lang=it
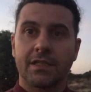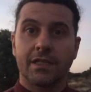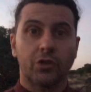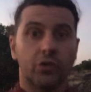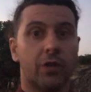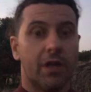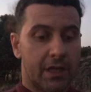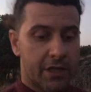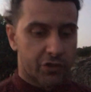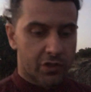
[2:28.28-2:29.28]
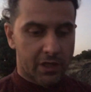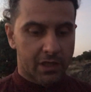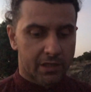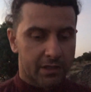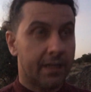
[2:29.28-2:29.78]
secondo la legge
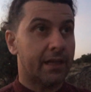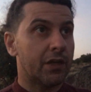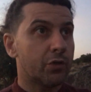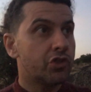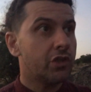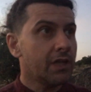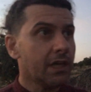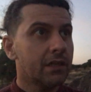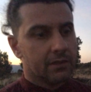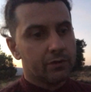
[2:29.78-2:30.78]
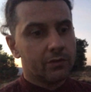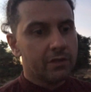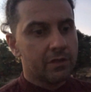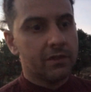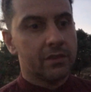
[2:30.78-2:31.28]
di analogia
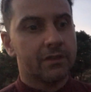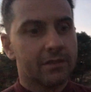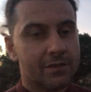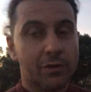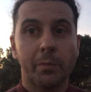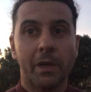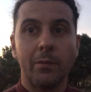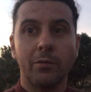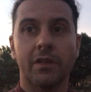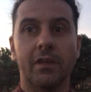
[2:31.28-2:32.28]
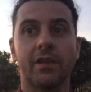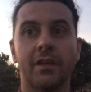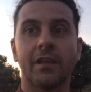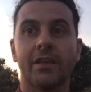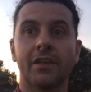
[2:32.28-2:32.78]
noi scopriamo che
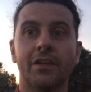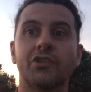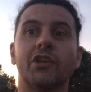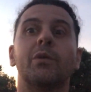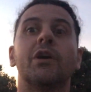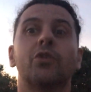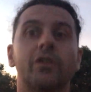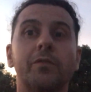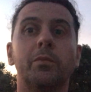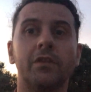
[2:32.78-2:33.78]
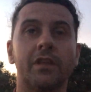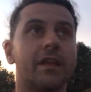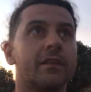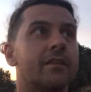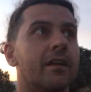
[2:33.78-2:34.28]
c'è una
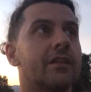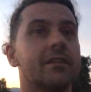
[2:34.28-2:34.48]
corrispondenza